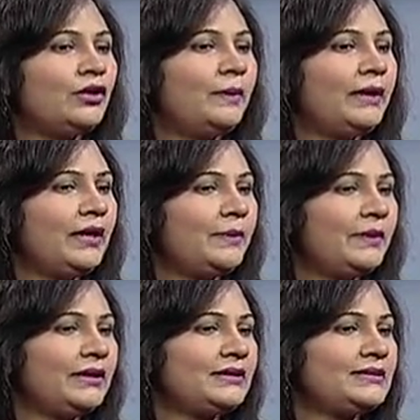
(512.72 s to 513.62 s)
তবে এই
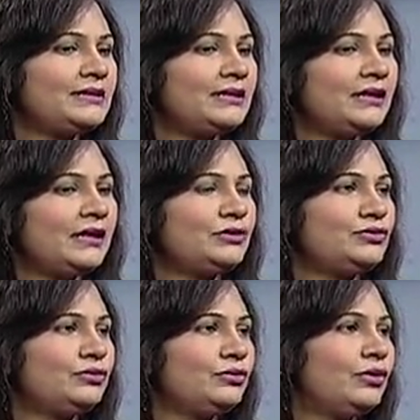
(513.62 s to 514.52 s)
প্রেগনেন্সিটা তার
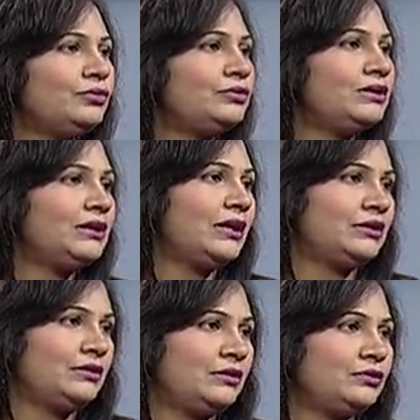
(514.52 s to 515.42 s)
জন্য কতটা
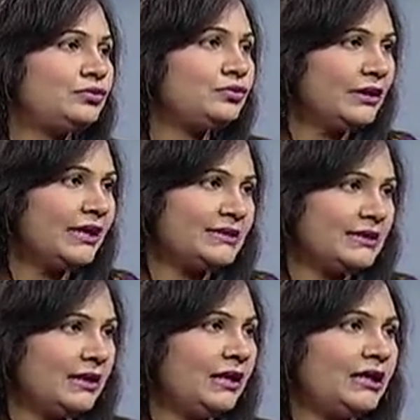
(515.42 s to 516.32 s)
তার ঝুঁকি
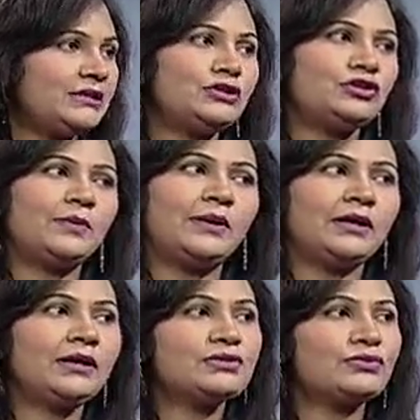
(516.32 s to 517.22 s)
আছে কিনা এটা
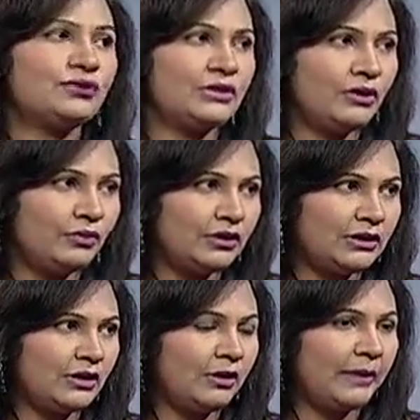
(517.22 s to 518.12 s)
সবার আগে স্ক্রুটিনি করে
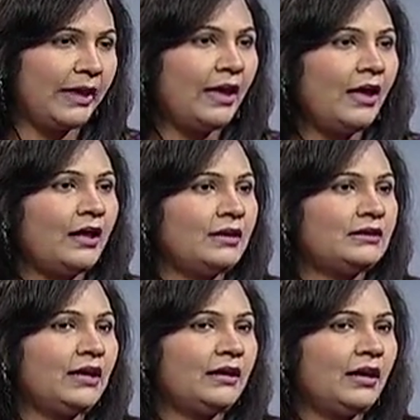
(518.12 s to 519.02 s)
নিতে হবে
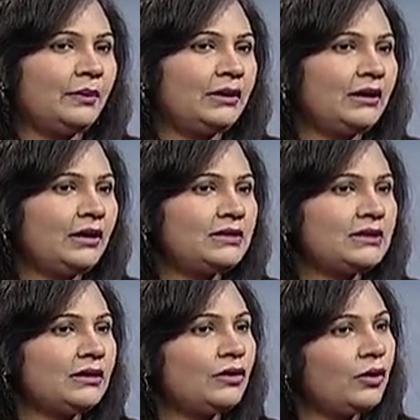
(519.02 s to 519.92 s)
তা আমাদেরকে
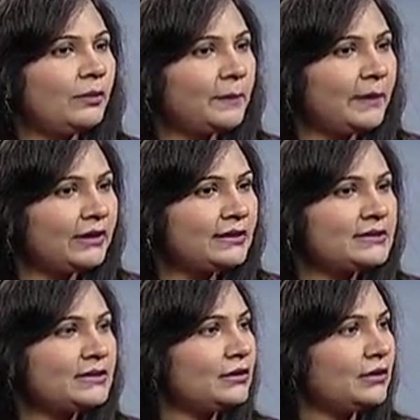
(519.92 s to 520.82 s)
যে একটা নর্মাল
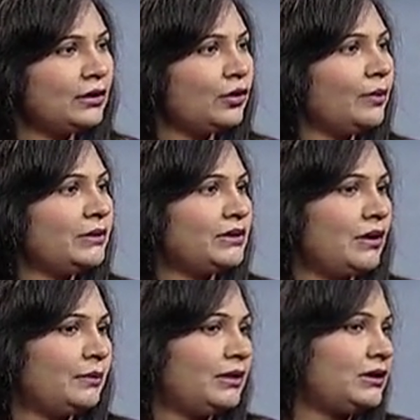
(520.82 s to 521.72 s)
প্রেগনেন্সিতে তো আমি
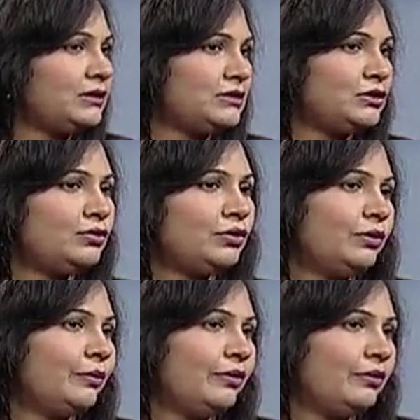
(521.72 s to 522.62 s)
আমাদের যেহেতু
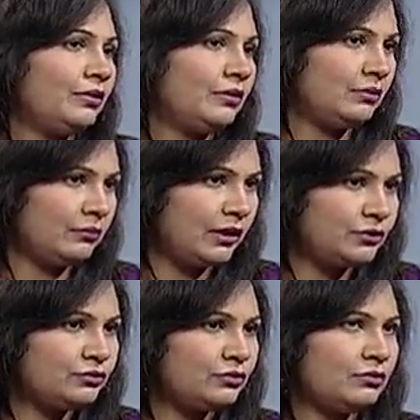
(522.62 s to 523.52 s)
অনেক
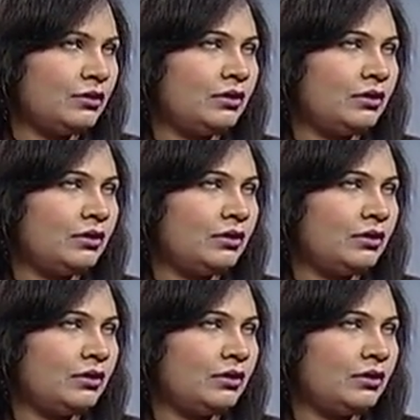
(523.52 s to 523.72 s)
একটু